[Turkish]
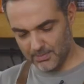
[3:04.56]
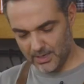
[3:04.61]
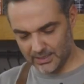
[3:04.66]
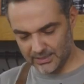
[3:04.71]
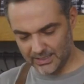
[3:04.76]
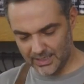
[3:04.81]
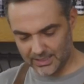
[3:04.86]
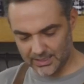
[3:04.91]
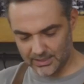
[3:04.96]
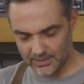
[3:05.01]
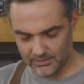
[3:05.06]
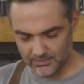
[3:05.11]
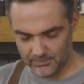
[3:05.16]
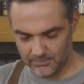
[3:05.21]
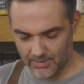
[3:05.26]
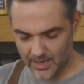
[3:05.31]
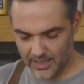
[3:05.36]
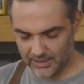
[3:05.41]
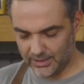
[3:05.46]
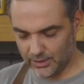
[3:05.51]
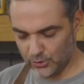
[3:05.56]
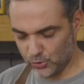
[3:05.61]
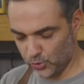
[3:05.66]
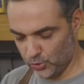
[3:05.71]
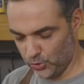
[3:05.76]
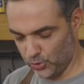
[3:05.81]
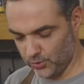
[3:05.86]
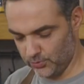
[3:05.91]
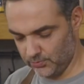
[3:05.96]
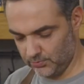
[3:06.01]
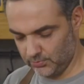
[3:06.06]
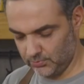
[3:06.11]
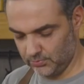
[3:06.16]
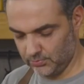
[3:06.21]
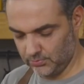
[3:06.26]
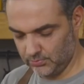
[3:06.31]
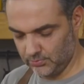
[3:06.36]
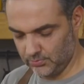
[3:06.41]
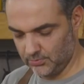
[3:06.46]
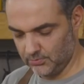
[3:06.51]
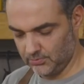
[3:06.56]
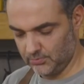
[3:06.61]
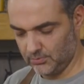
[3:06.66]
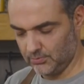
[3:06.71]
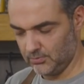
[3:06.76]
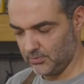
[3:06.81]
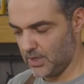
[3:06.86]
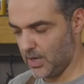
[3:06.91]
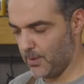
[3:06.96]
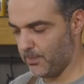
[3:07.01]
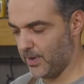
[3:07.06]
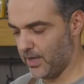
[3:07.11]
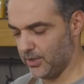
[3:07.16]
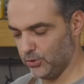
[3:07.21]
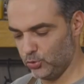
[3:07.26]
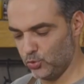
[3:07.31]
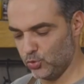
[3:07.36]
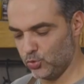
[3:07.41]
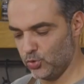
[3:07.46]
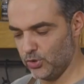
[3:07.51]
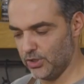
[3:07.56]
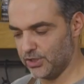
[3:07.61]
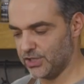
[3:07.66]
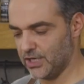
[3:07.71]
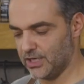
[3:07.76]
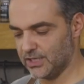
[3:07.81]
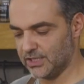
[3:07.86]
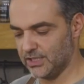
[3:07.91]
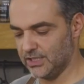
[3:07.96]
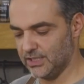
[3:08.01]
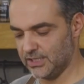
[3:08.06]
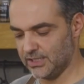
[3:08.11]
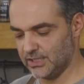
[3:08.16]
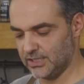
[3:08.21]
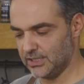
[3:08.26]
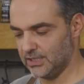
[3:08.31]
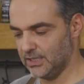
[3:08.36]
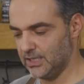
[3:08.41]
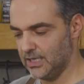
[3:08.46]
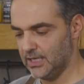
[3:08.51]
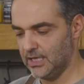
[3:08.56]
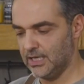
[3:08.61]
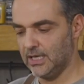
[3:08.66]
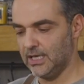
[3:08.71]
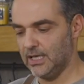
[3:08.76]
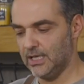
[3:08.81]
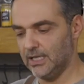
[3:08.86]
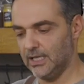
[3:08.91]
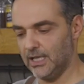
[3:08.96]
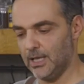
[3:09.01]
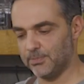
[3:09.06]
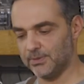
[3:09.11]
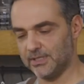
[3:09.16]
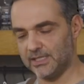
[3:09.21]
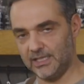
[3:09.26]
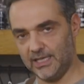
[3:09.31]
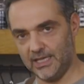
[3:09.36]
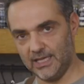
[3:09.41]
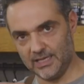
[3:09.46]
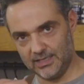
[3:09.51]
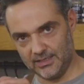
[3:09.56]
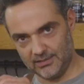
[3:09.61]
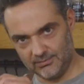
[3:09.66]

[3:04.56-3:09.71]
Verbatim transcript: bardak maden suyu. Kapağını düzgün açarsanız laps diye